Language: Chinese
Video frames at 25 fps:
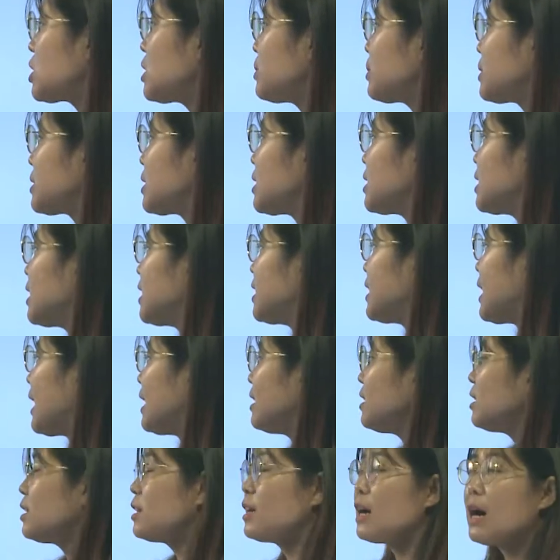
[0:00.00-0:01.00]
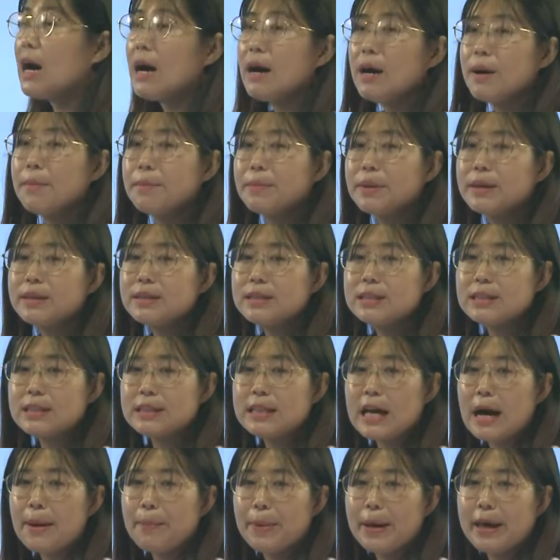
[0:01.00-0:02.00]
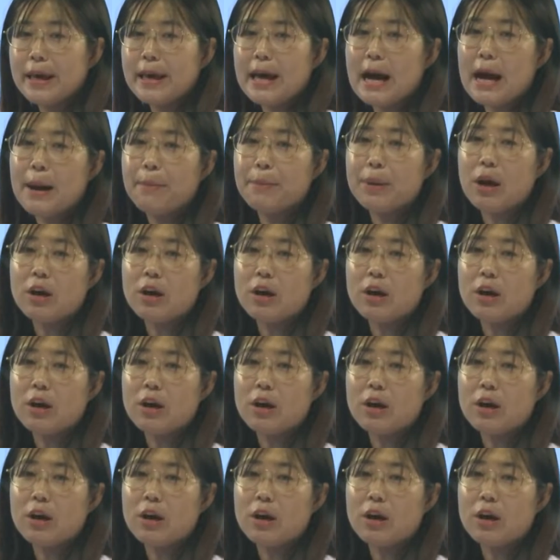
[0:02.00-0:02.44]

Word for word: 是不是仍然和名词搭配呀？